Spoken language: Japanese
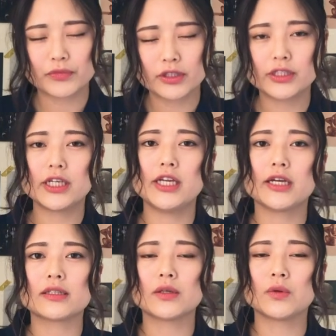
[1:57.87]
次に
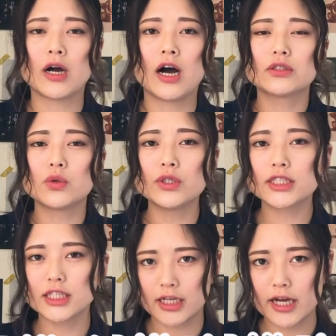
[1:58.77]
やったのが組
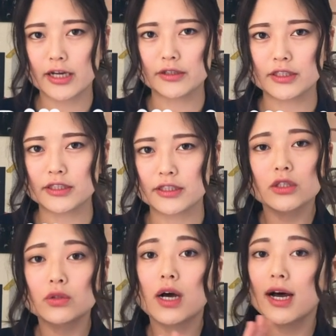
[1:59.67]
織改革です
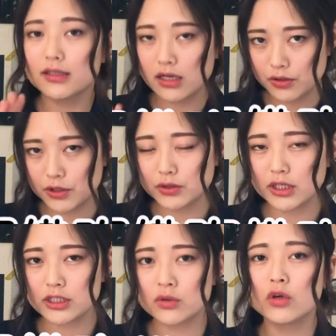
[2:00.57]
その働く人た
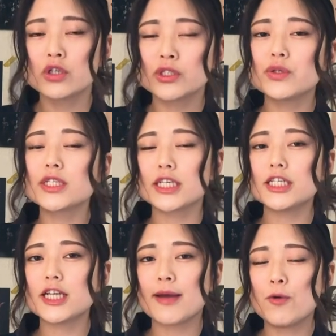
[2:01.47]
ちの組織
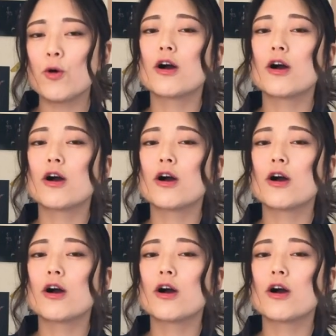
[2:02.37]
自体も